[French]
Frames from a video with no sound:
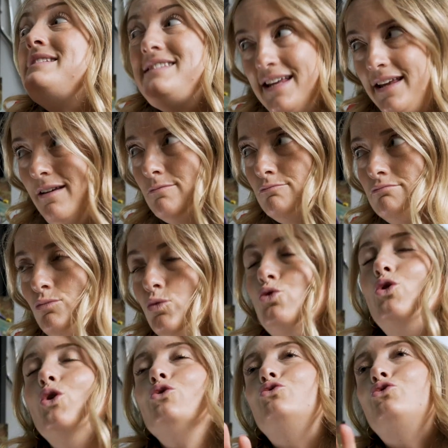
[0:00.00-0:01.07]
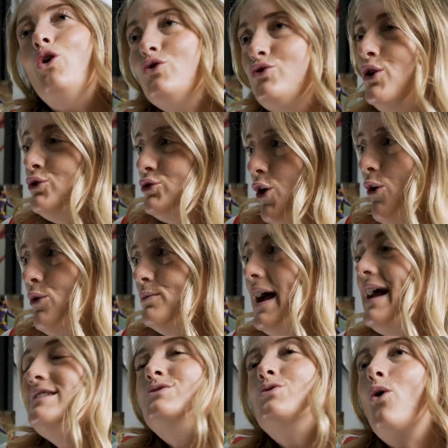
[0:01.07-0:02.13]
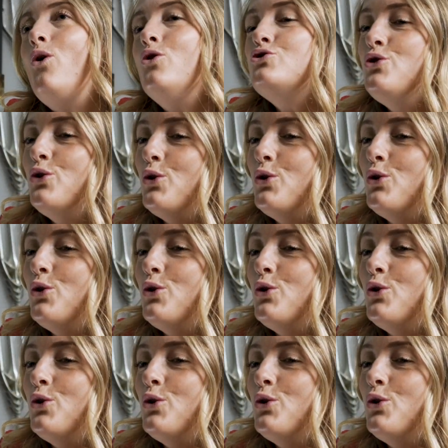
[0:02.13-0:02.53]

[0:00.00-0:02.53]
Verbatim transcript: si, de temps en temps, elle se range du